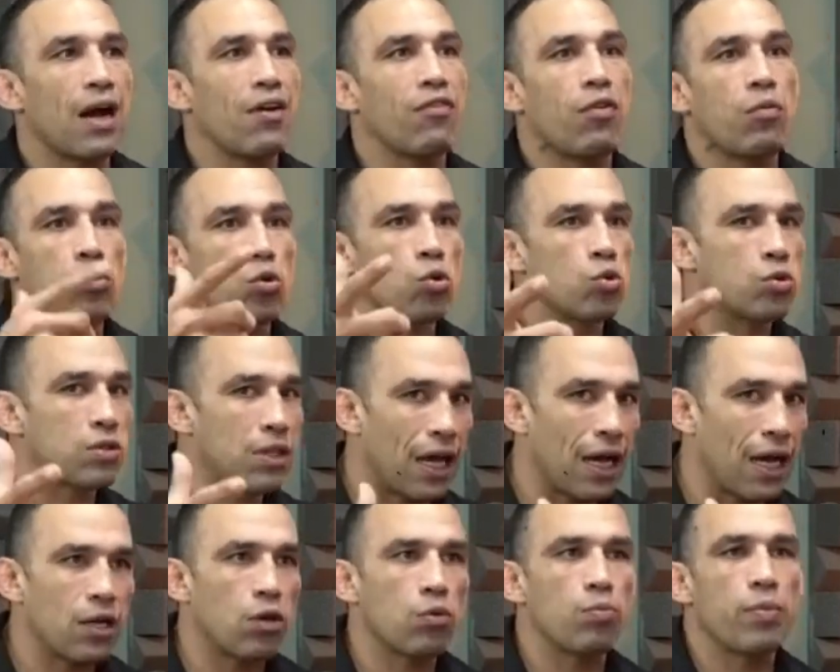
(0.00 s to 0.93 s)
ah, vamos
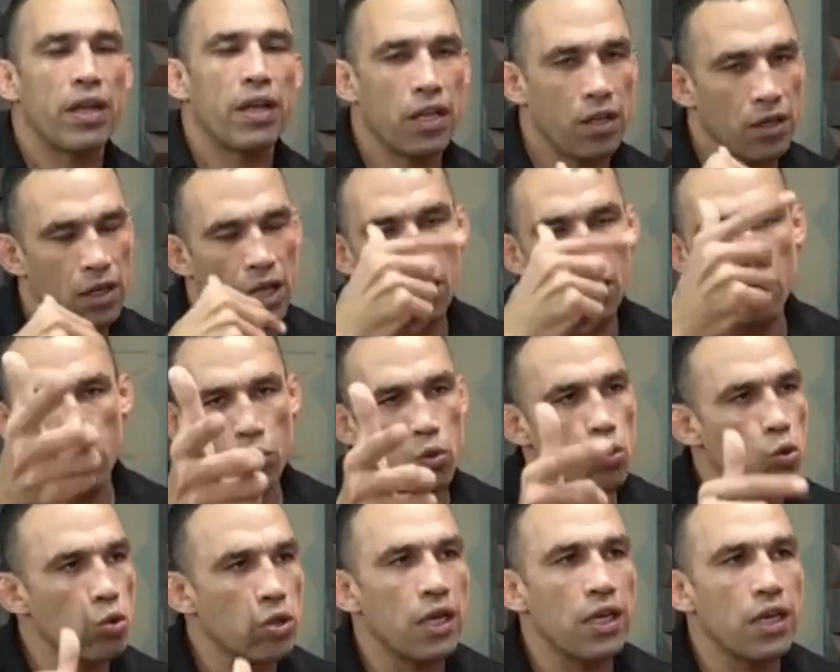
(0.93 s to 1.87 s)
lutar, eu meio que, não,
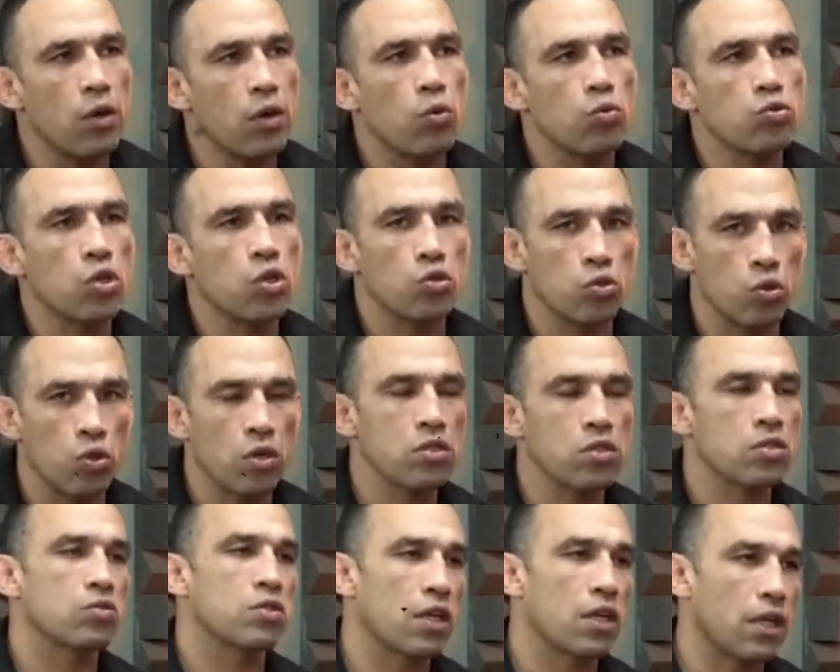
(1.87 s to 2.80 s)
eu lutaria com o John
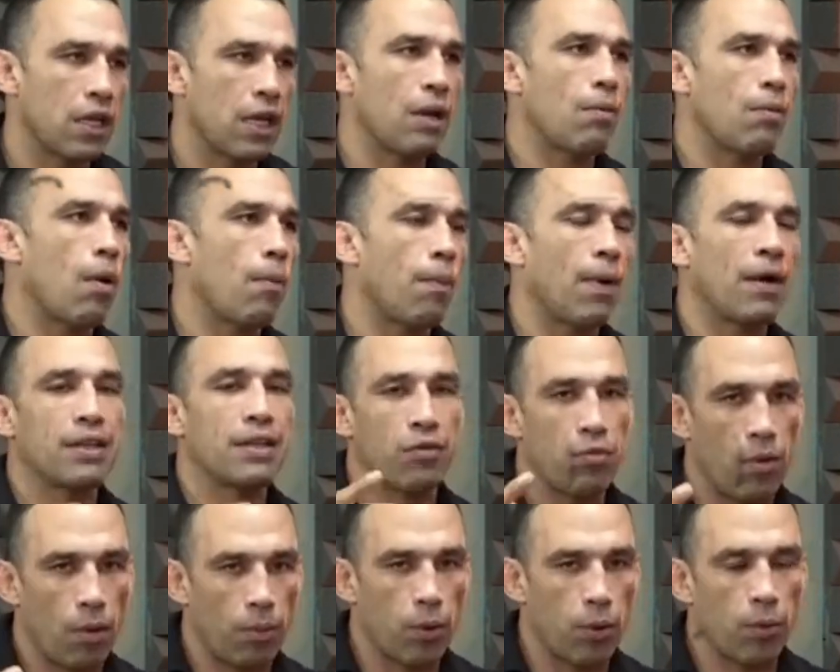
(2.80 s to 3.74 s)
Jones, não sei o quê, o papá
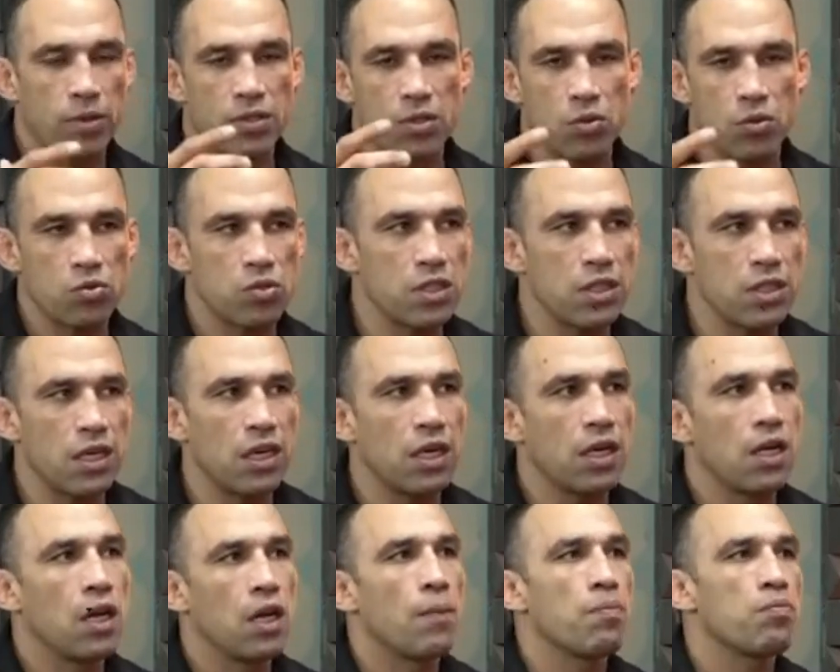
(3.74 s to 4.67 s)
teve uma
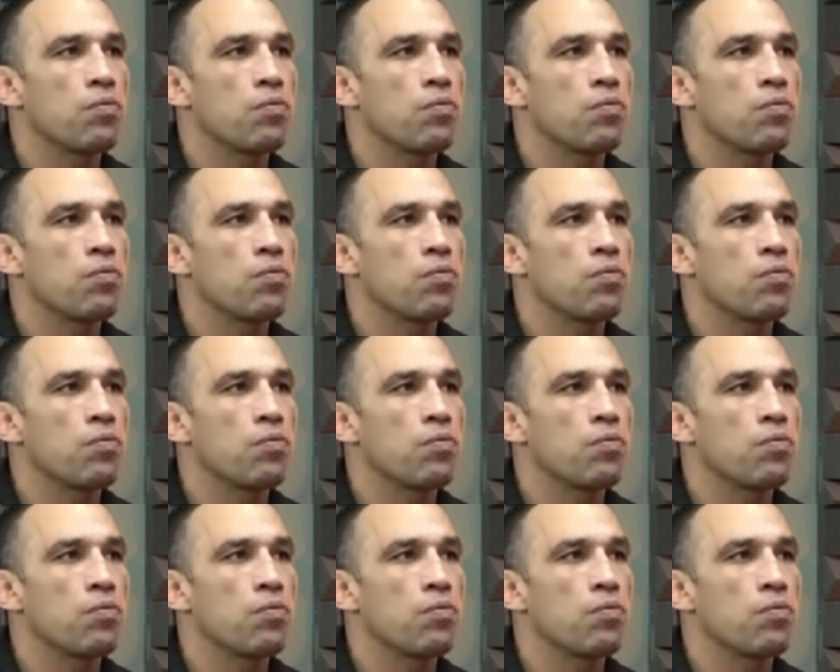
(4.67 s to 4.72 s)
promoçãozinha,